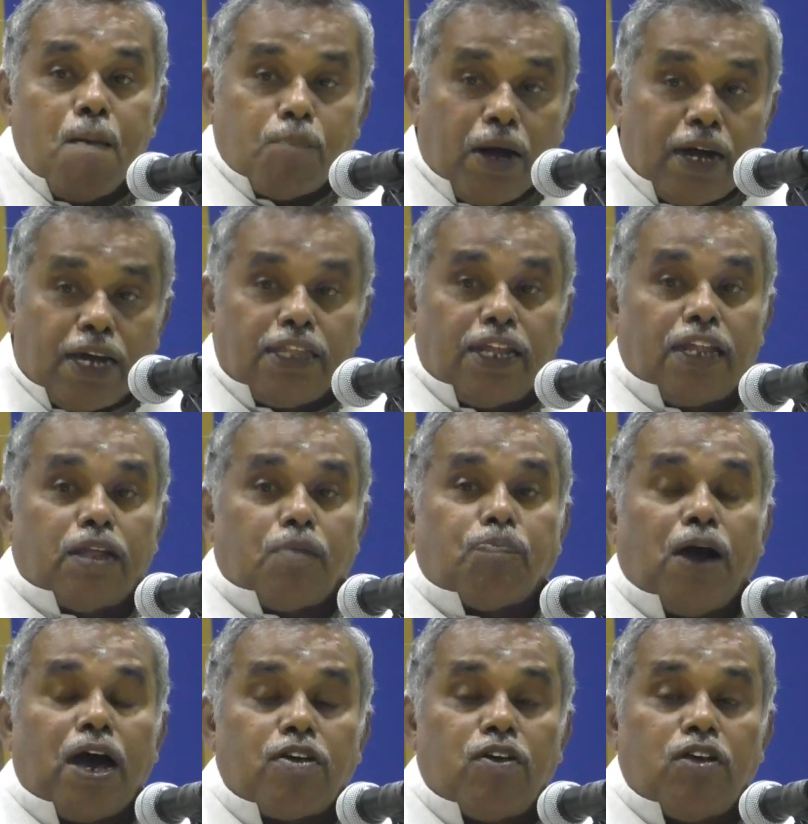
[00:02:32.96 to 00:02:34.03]
பக்கத்தில் இருந்த
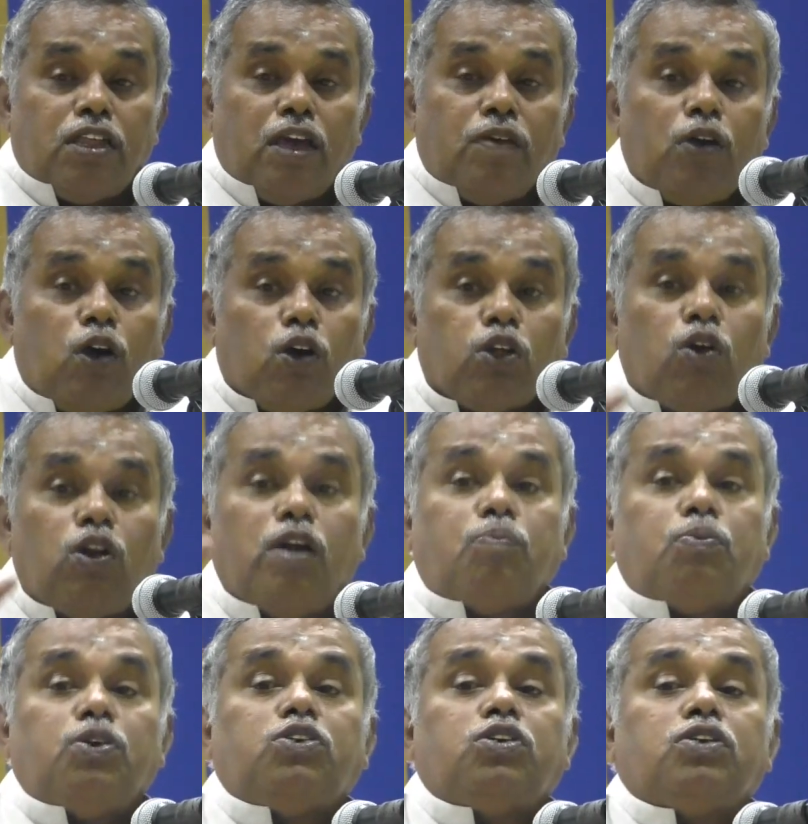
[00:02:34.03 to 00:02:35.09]
பார்வதி தேவி முதோலையை
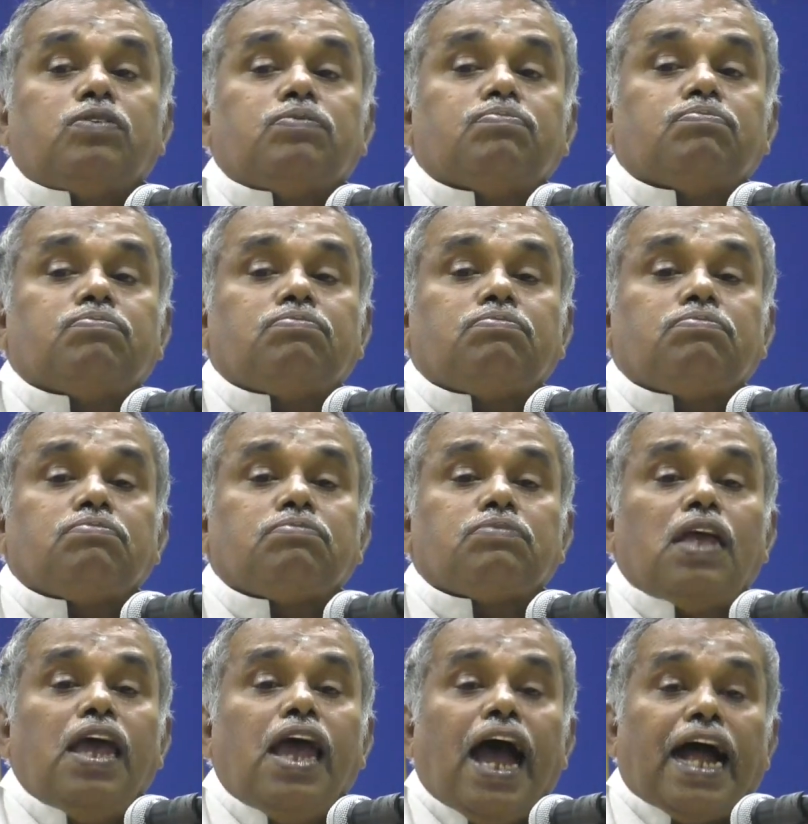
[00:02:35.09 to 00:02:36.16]
பிடிச்சிது
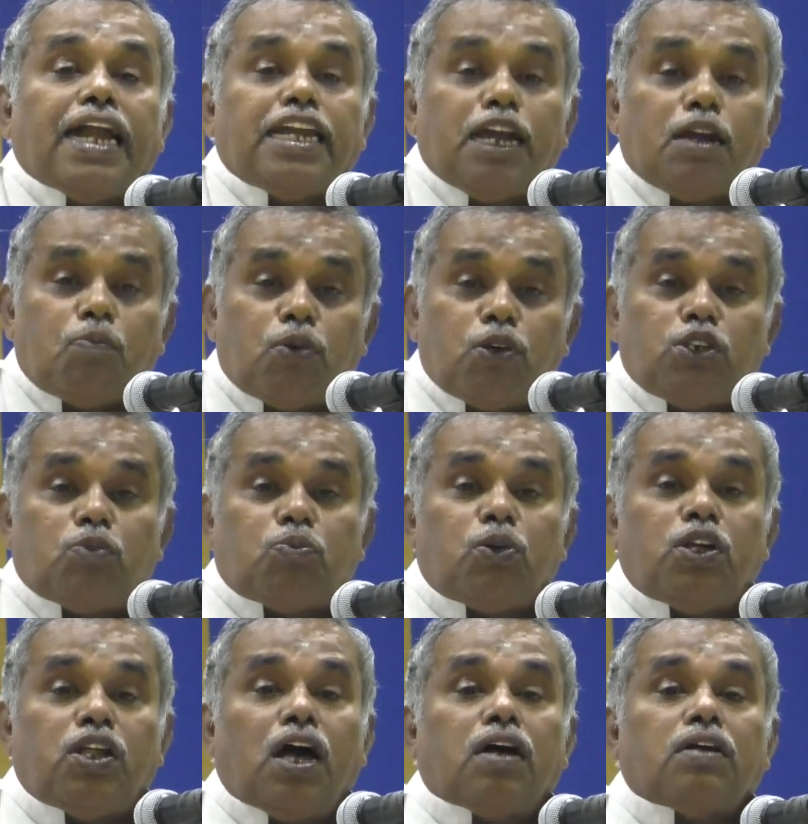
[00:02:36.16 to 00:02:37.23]
அன்னைக்கு பிடிச்ச
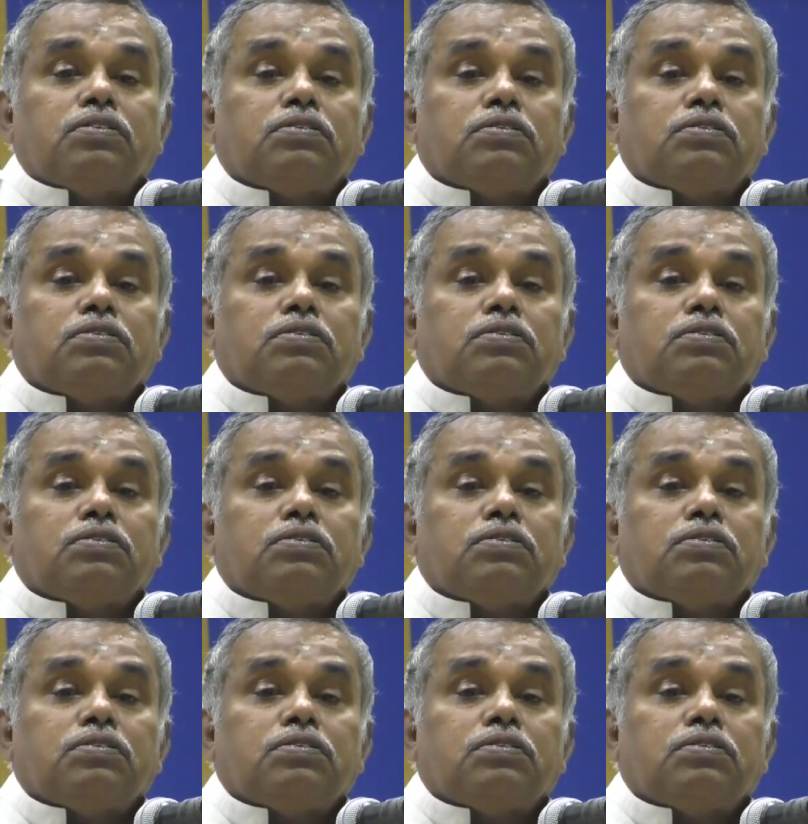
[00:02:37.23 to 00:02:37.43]
புடிதான்